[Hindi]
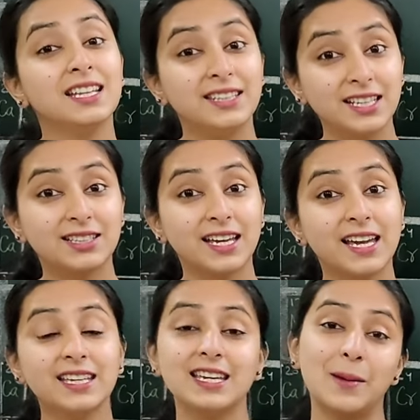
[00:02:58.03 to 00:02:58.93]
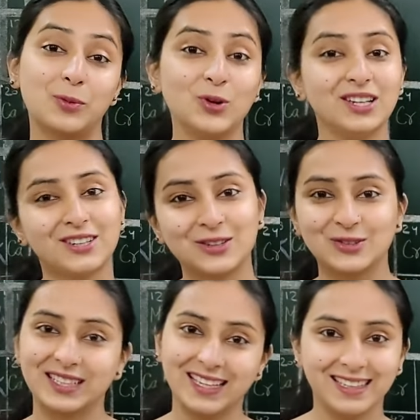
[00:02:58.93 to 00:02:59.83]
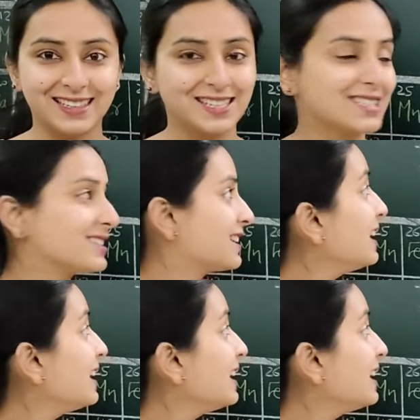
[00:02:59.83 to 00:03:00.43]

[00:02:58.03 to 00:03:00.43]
देखते हैं कि आपको लर्न होता है या नहीं ठीक है